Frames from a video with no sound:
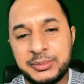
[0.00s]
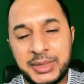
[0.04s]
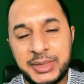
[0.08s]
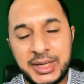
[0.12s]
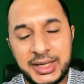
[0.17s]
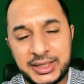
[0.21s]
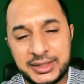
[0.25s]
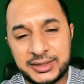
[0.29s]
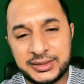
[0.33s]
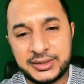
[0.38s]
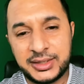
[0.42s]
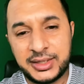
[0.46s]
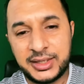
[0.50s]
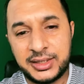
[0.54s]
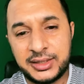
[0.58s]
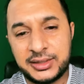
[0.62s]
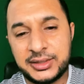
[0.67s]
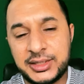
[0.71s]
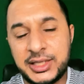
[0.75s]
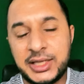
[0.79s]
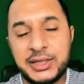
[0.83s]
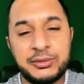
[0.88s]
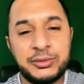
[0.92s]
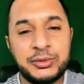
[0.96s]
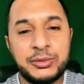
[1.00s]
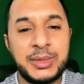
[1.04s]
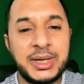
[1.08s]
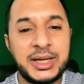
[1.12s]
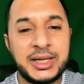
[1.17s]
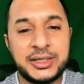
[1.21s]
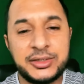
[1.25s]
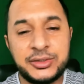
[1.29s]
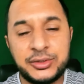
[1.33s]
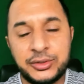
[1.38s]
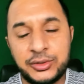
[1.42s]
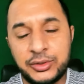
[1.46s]
पाकिस्तान ये वो
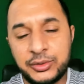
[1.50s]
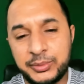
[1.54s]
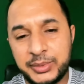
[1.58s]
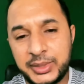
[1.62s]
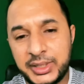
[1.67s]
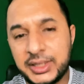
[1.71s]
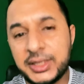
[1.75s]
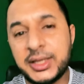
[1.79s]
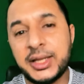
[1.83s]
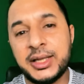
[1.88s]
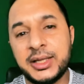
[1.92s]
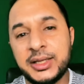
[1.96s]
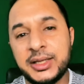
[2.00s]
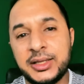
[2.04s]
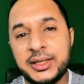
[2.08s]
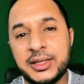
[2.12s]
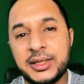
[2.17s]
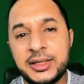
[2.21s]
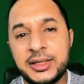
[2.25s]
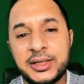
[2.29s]
बाकी जगहों पे नहीं